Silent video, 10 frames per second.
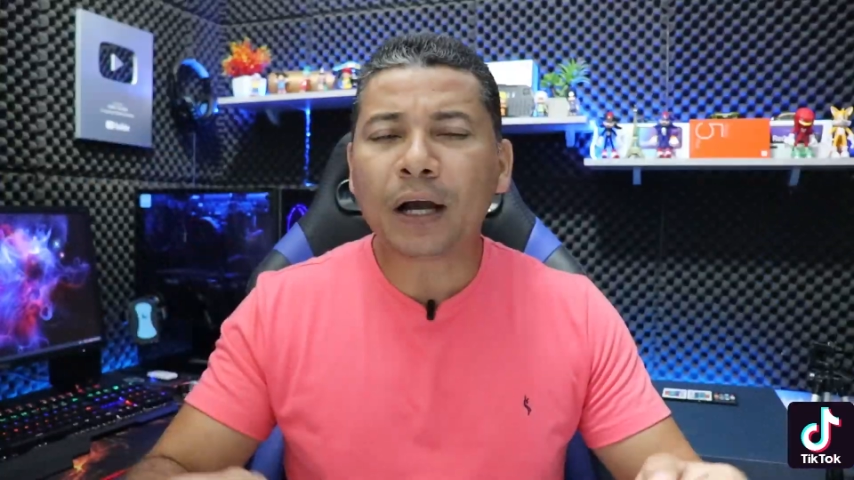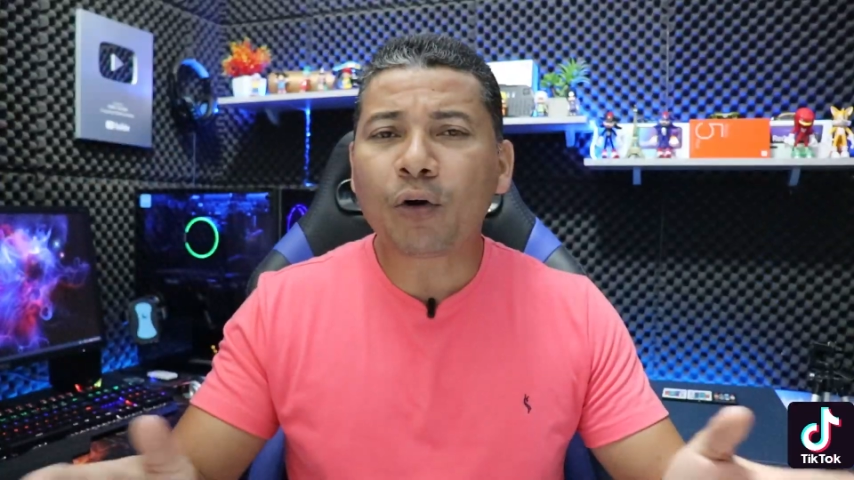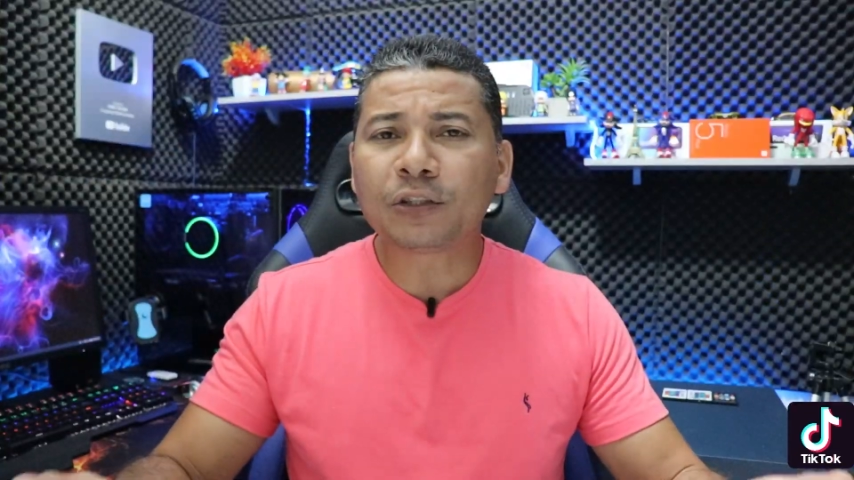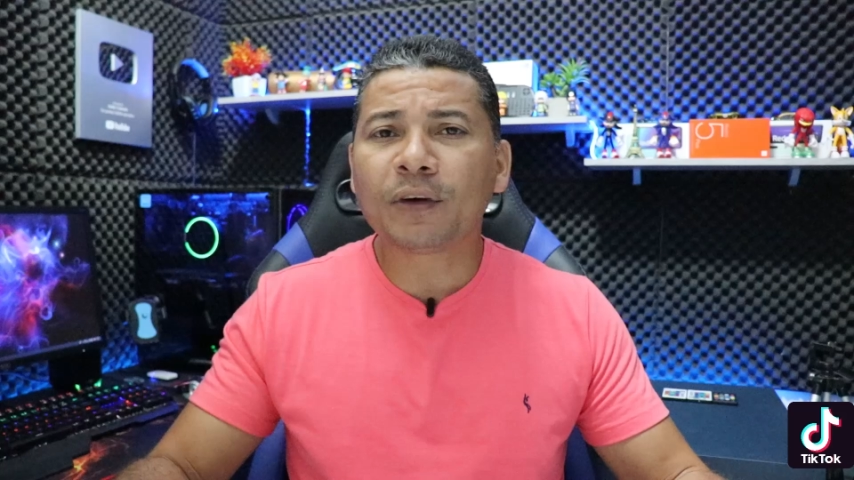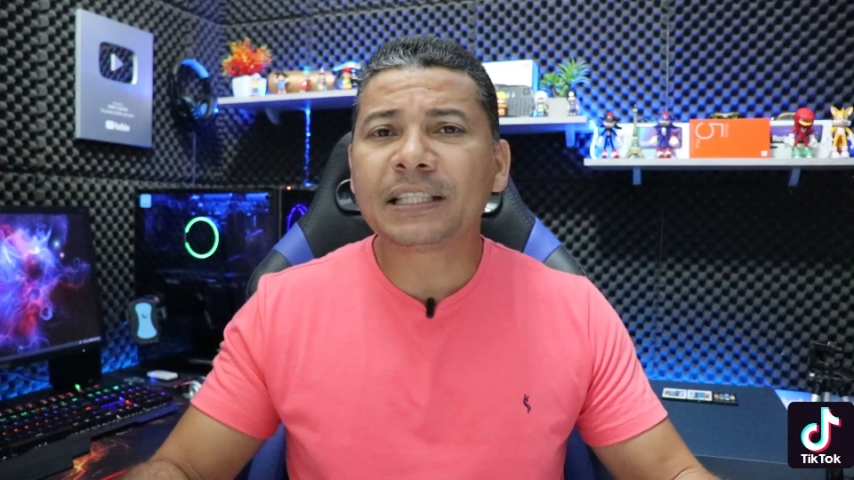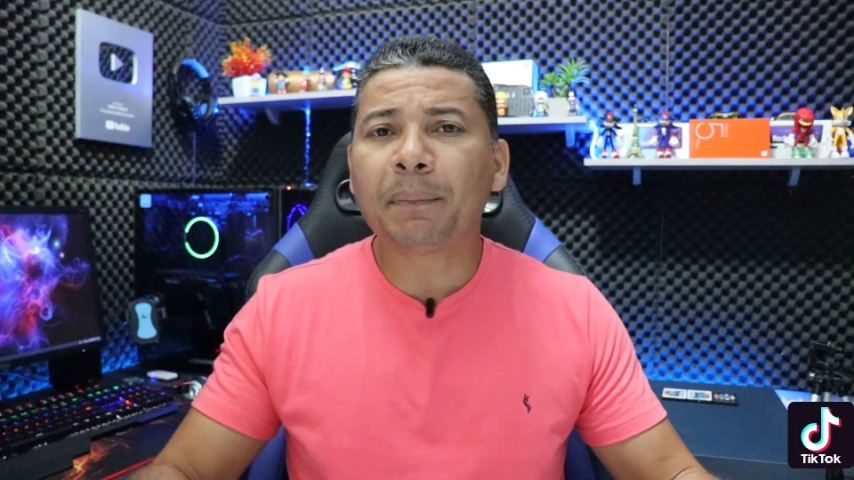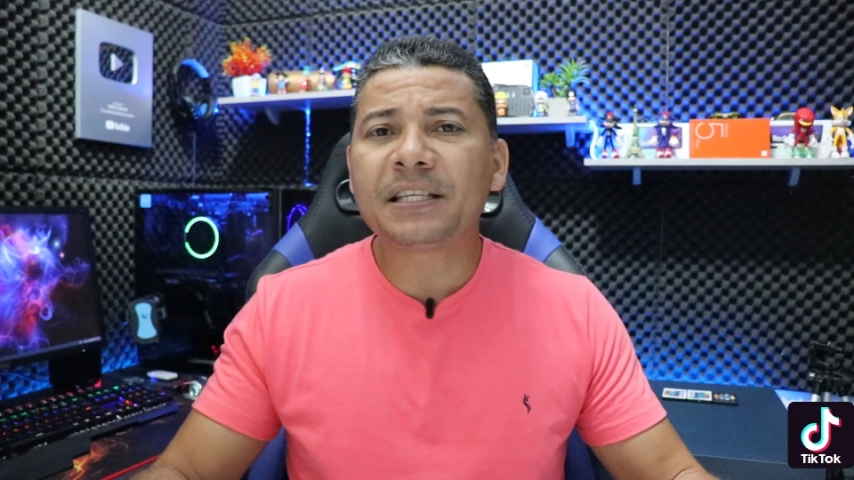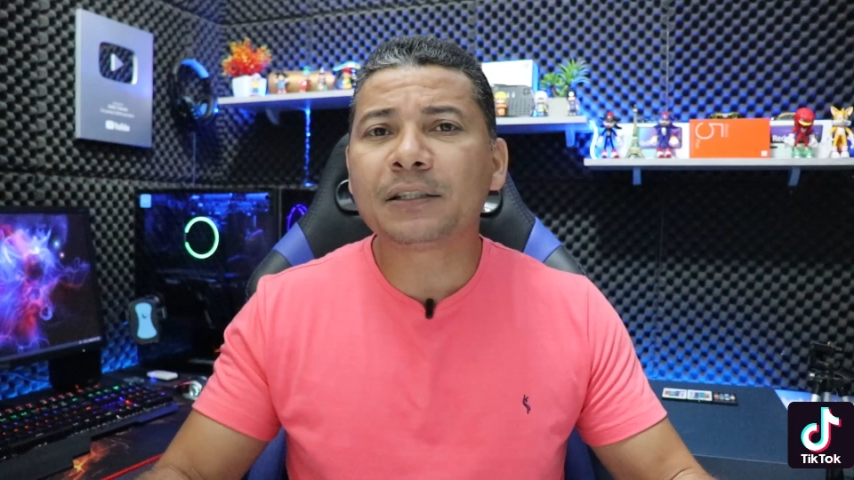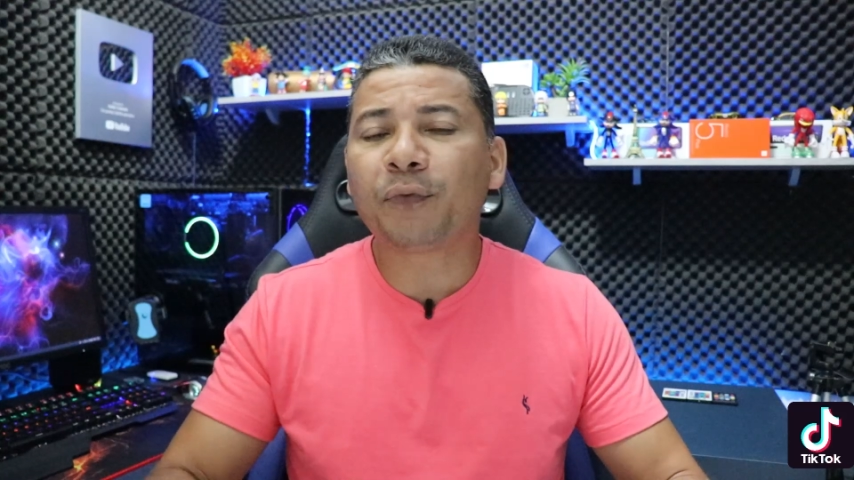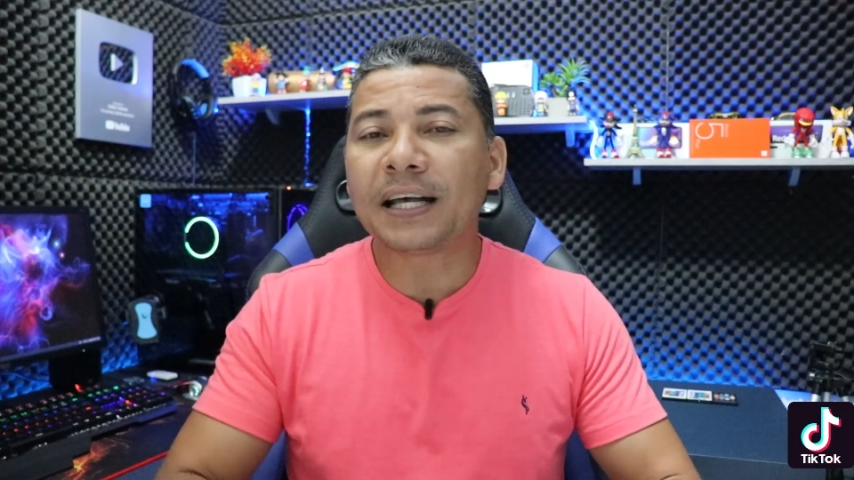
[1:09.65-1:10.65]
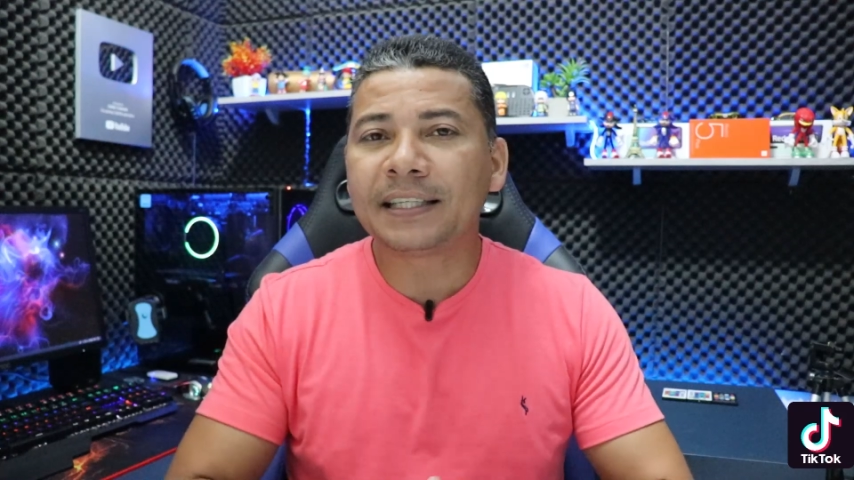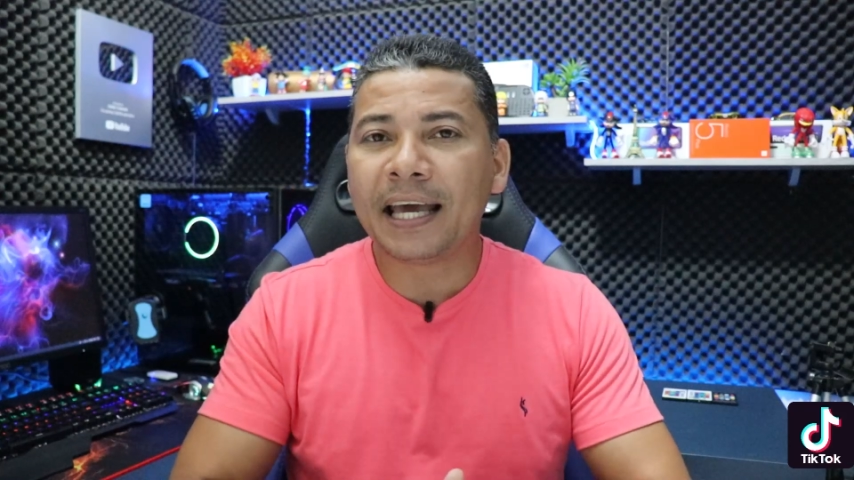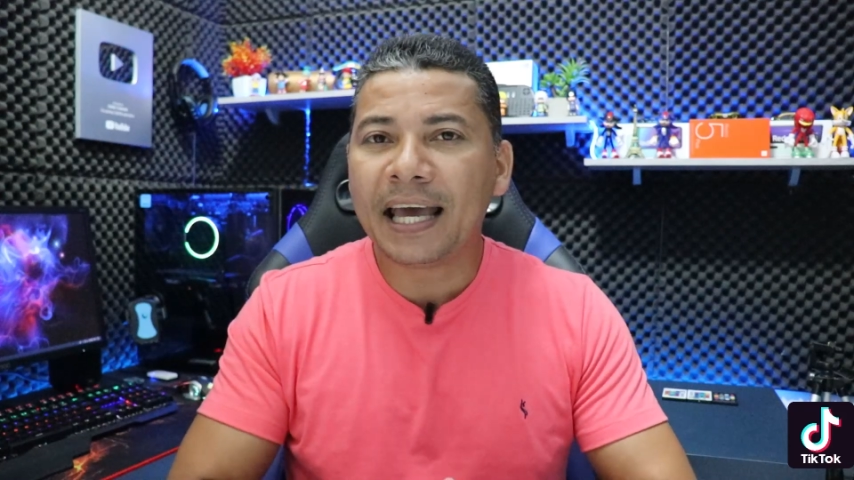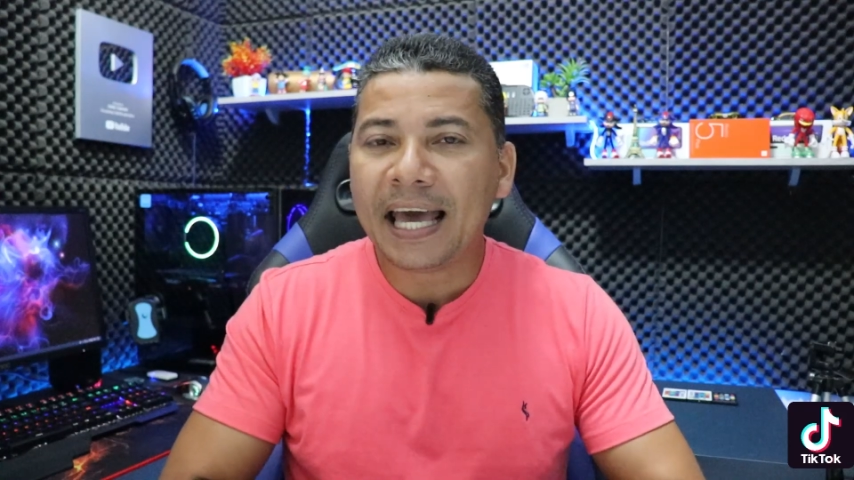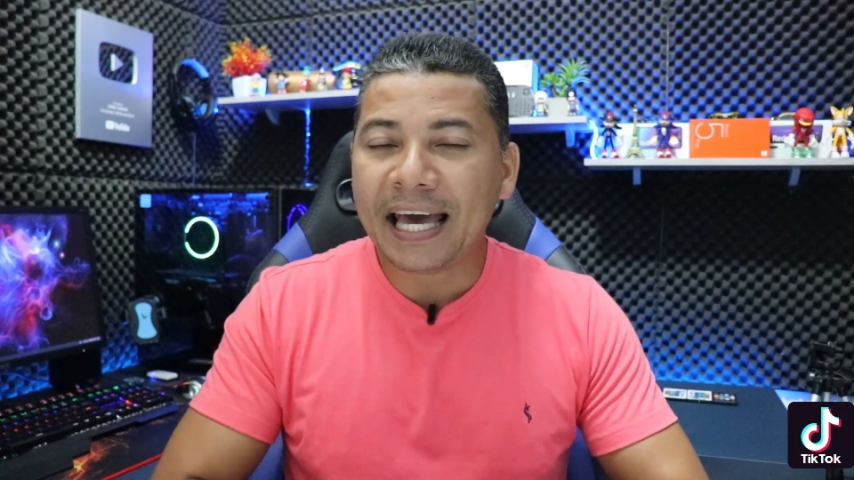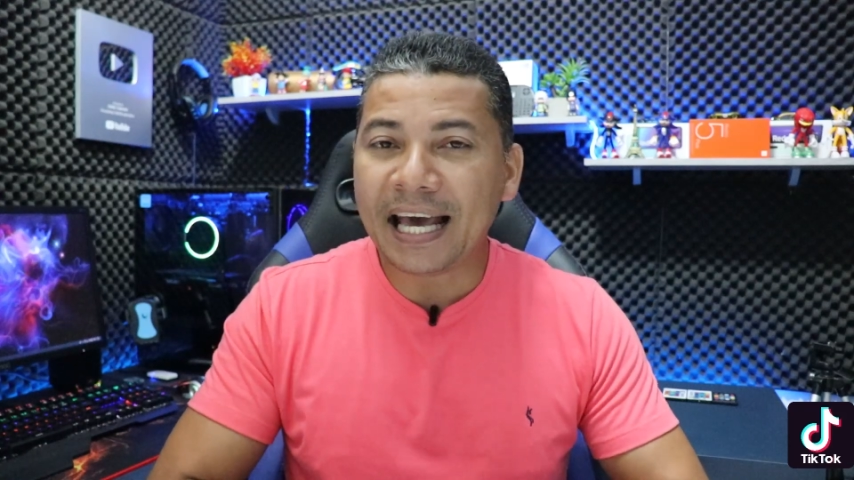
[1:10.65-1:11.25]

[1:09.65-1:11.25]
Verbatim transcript: única coisa que você precisa fazer